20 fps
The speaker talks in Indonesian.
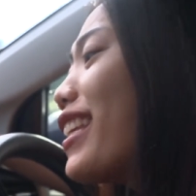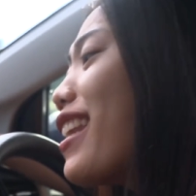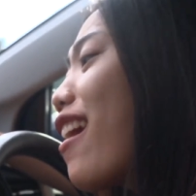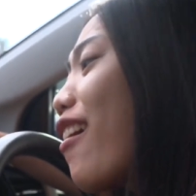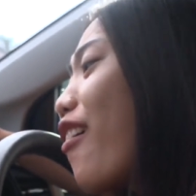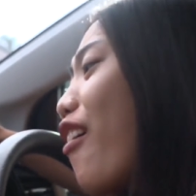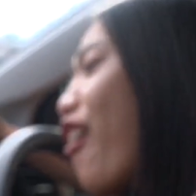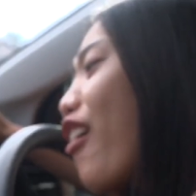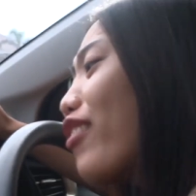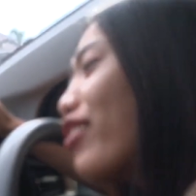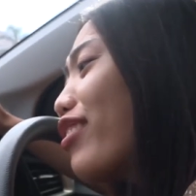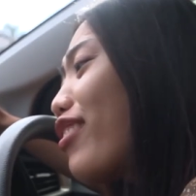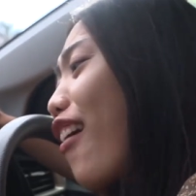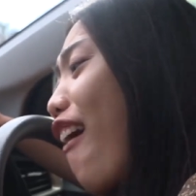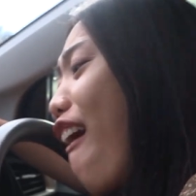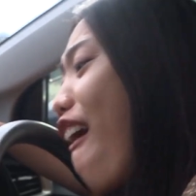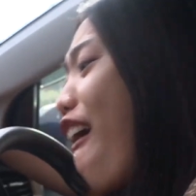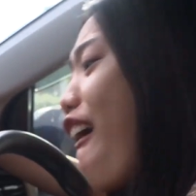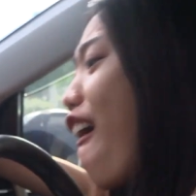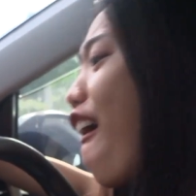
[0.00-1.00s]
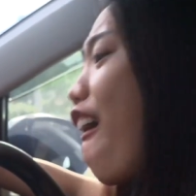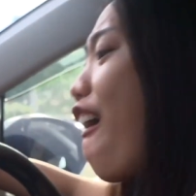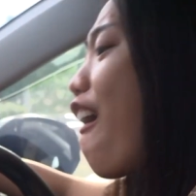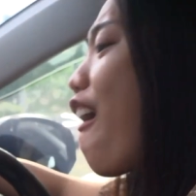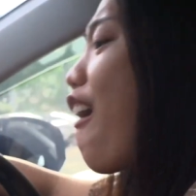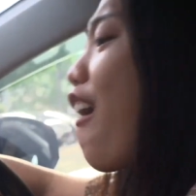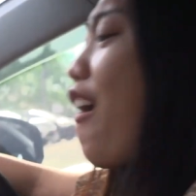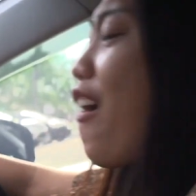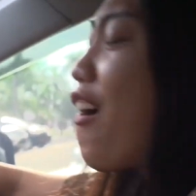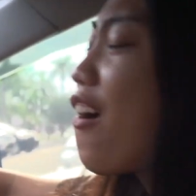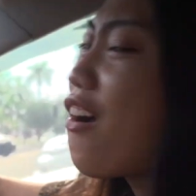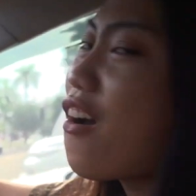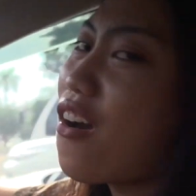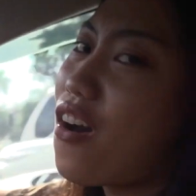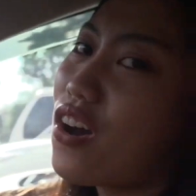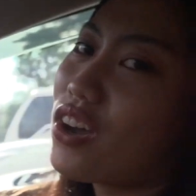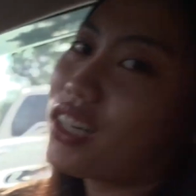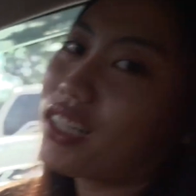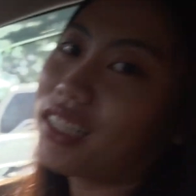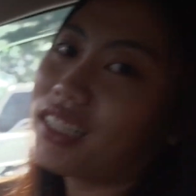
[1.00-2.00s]
tidak
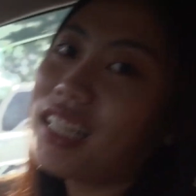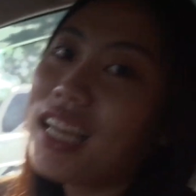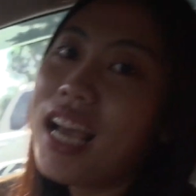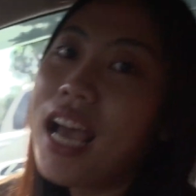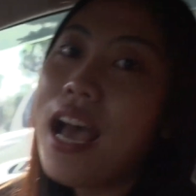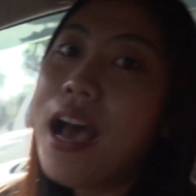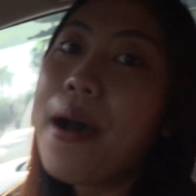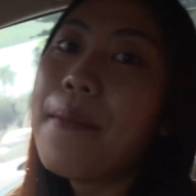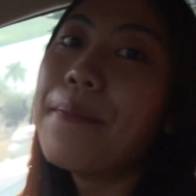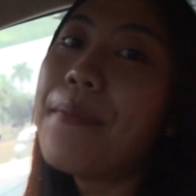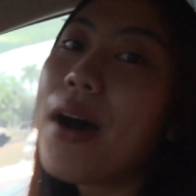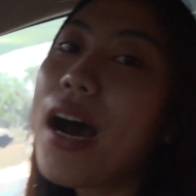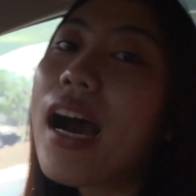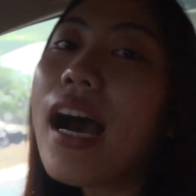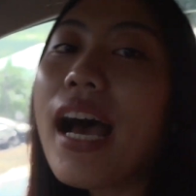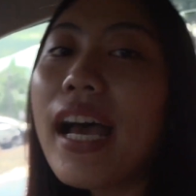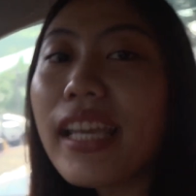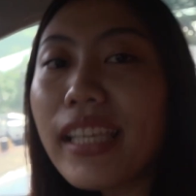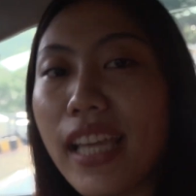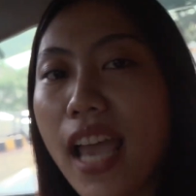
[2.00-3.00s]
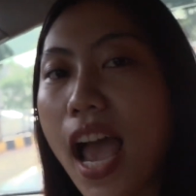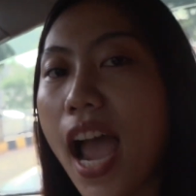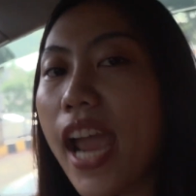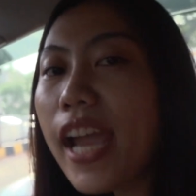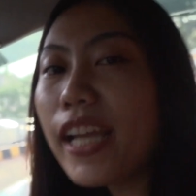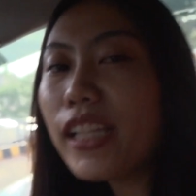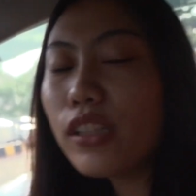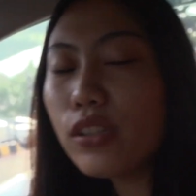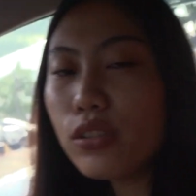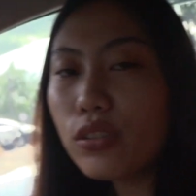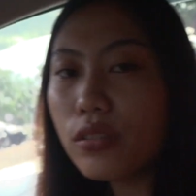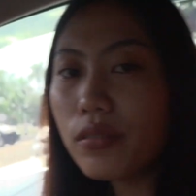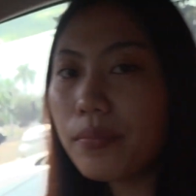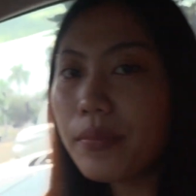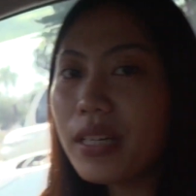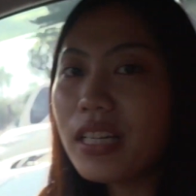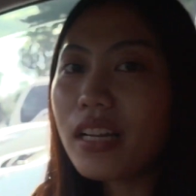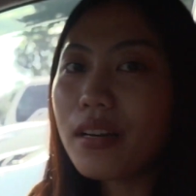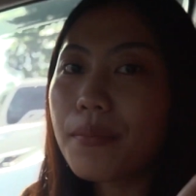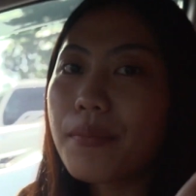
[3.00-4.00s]
kotor. Makanya itu
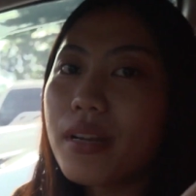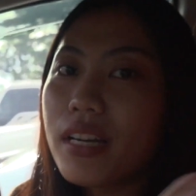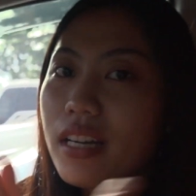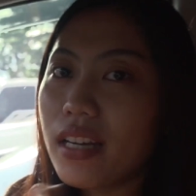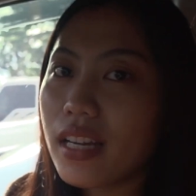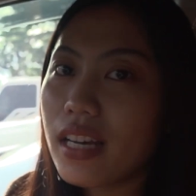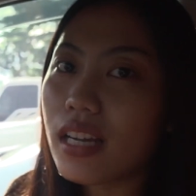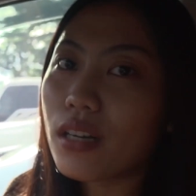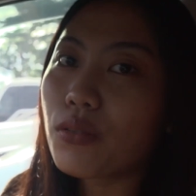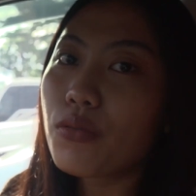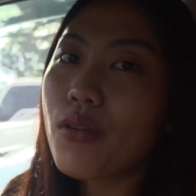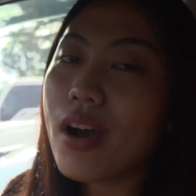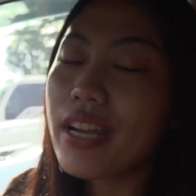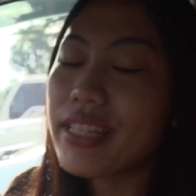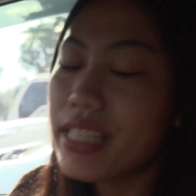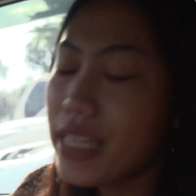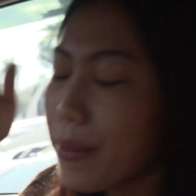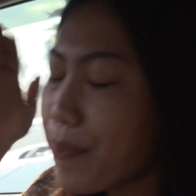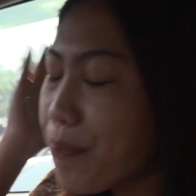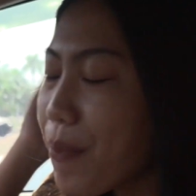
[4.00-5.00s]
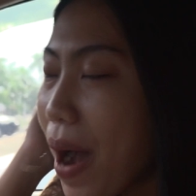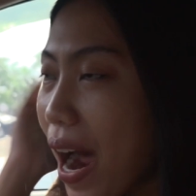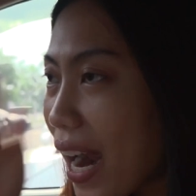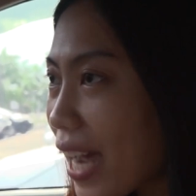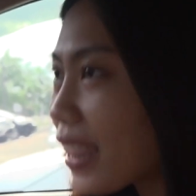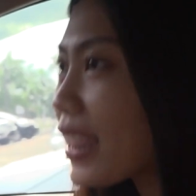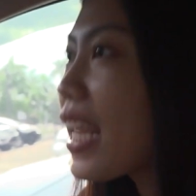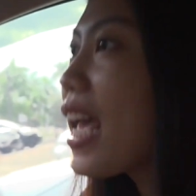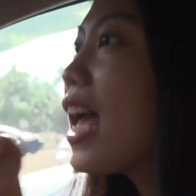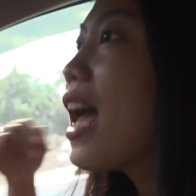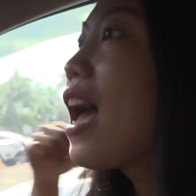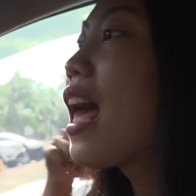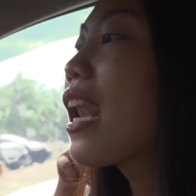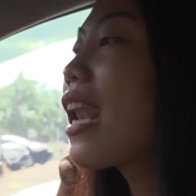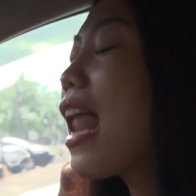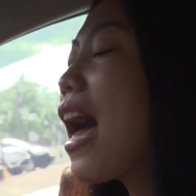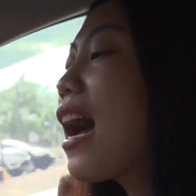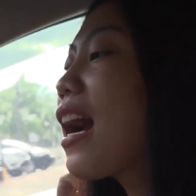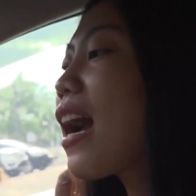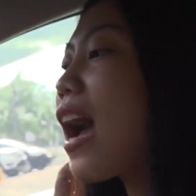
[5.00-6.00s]
benar-benar wajib banget
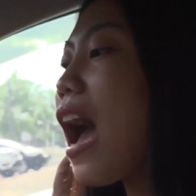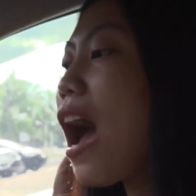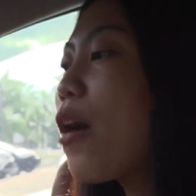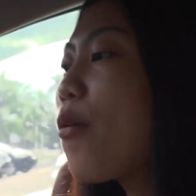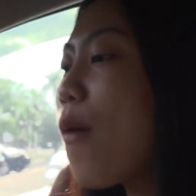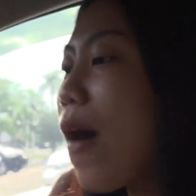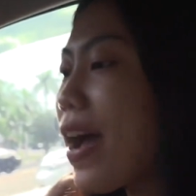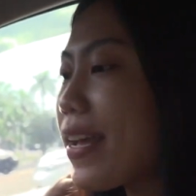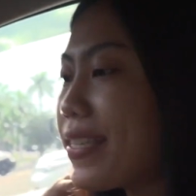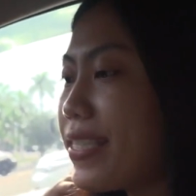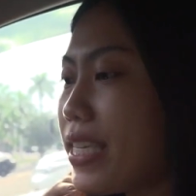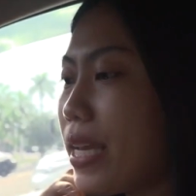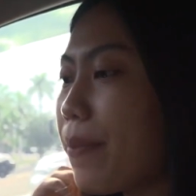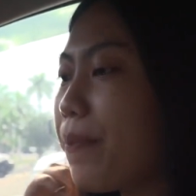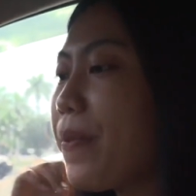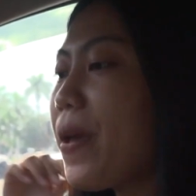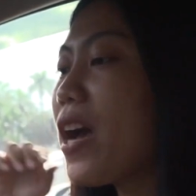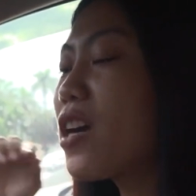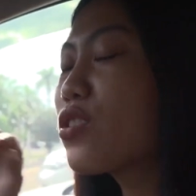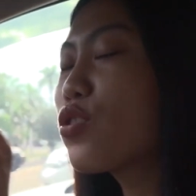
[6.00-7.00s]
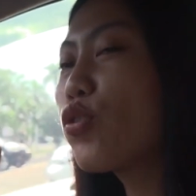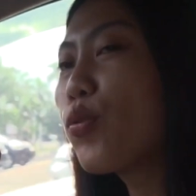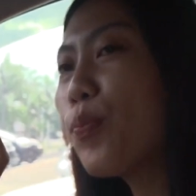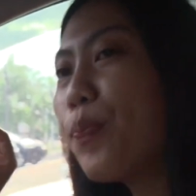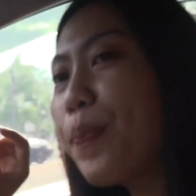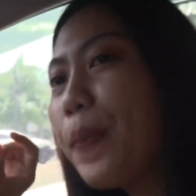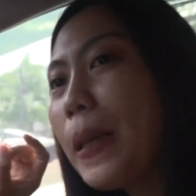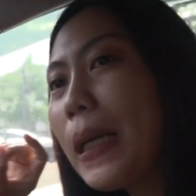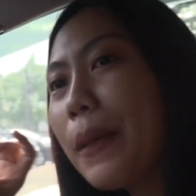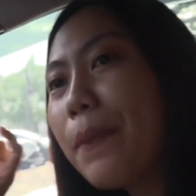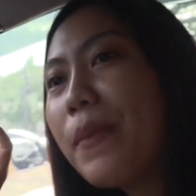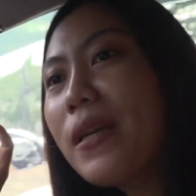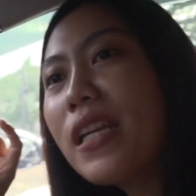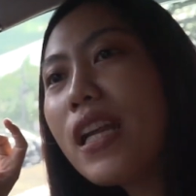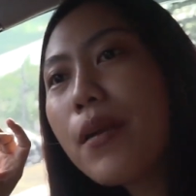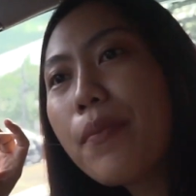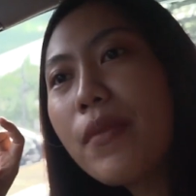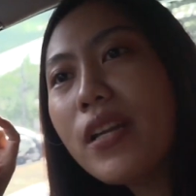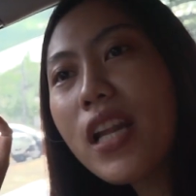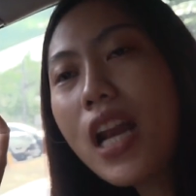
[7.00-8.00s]
langkah wajib yang super
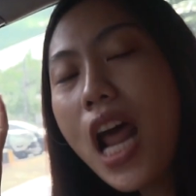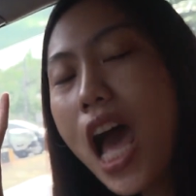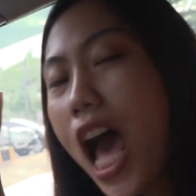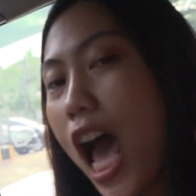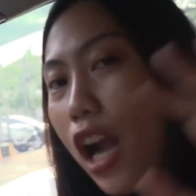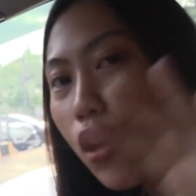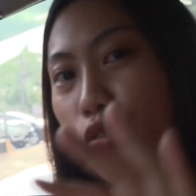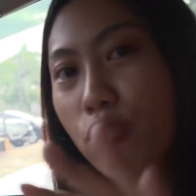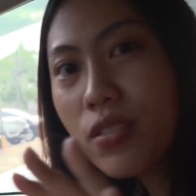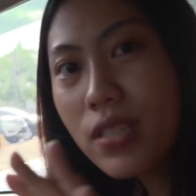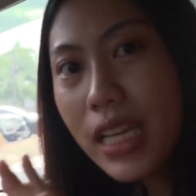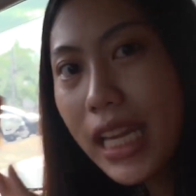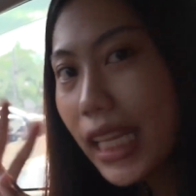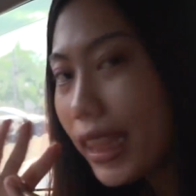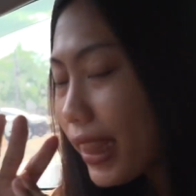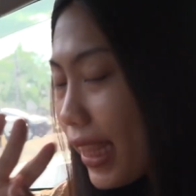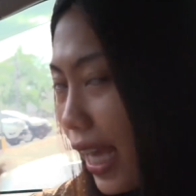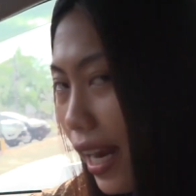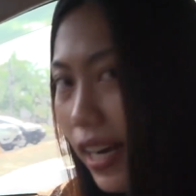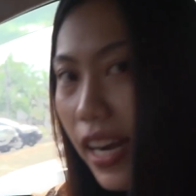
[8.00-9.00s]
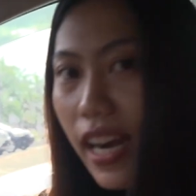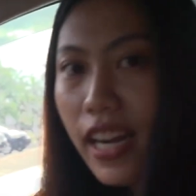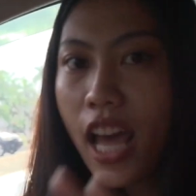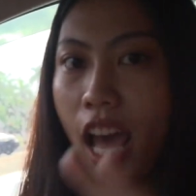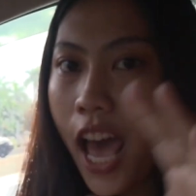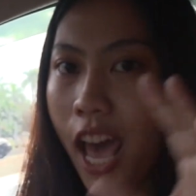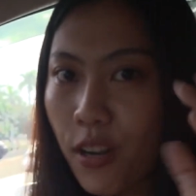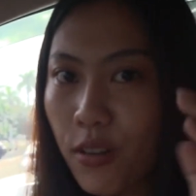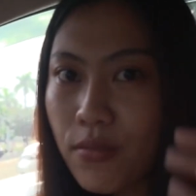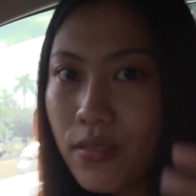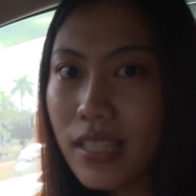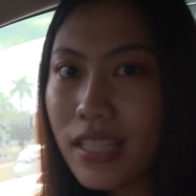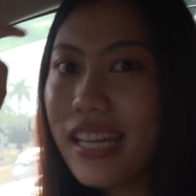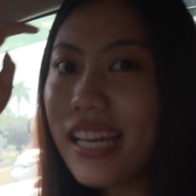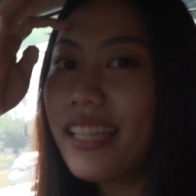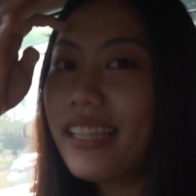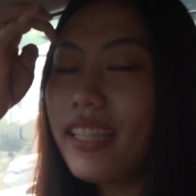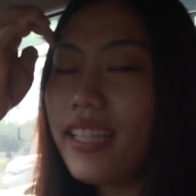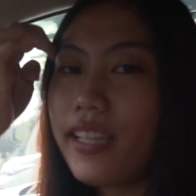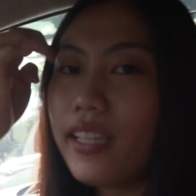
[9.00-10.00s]
benar-benar harus detail dan harus
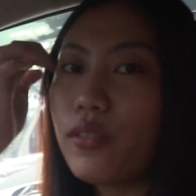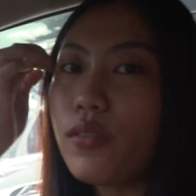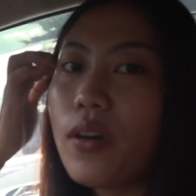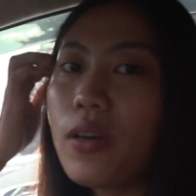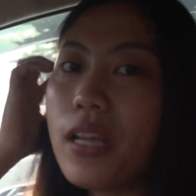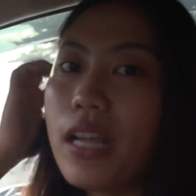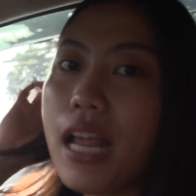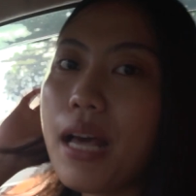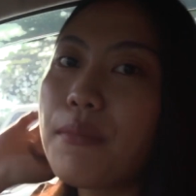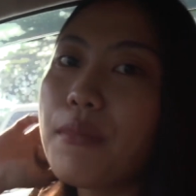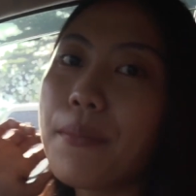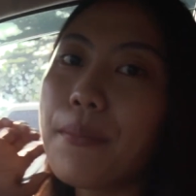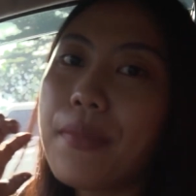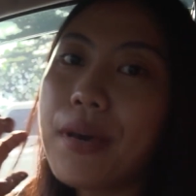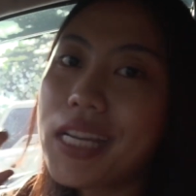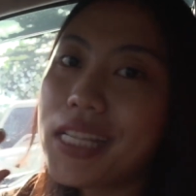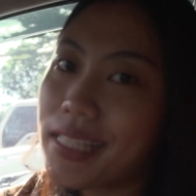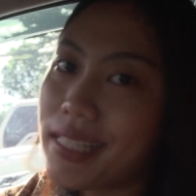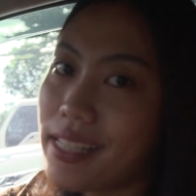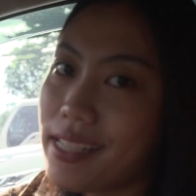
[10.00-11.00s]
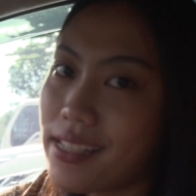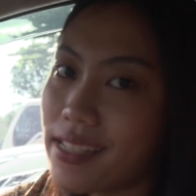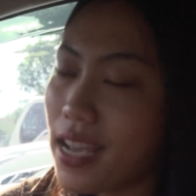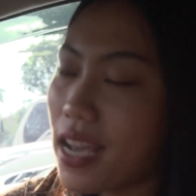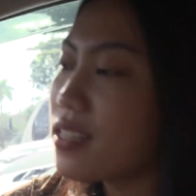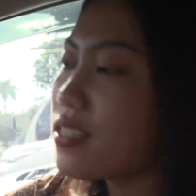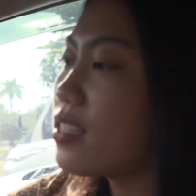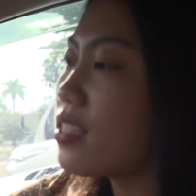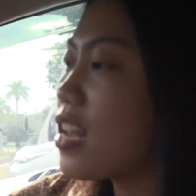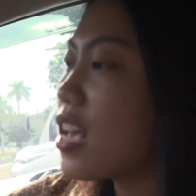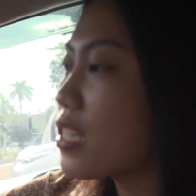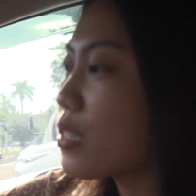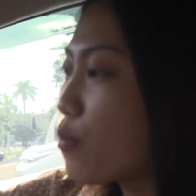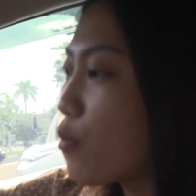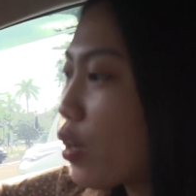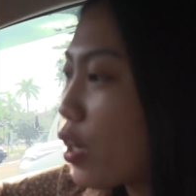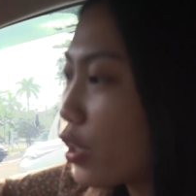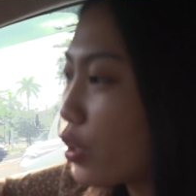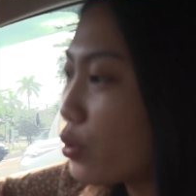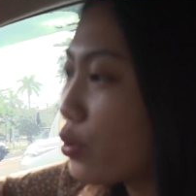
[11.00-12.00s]
teliti itu adalah membersihkan si
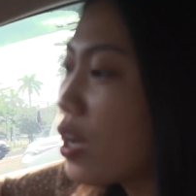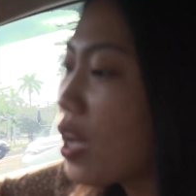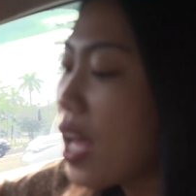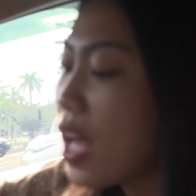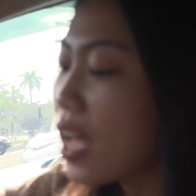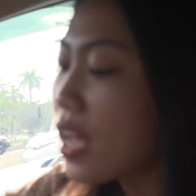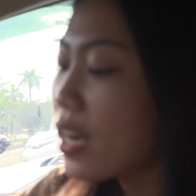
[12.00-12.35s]
dashboard itu